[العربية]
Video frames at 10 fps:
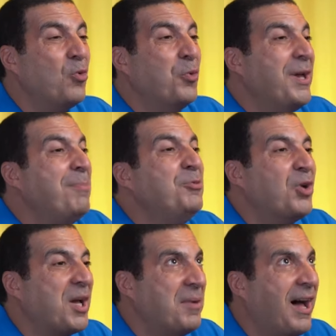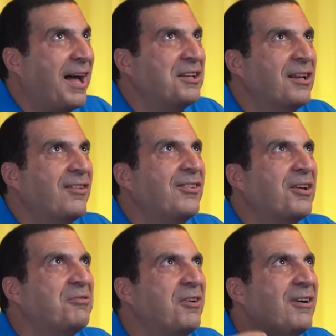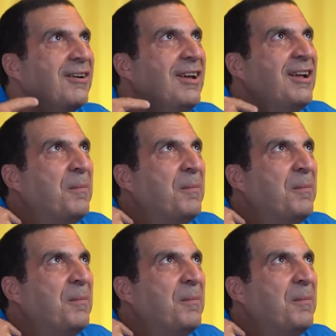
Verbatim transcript: ويبدو يا جماعه ان الاستغفار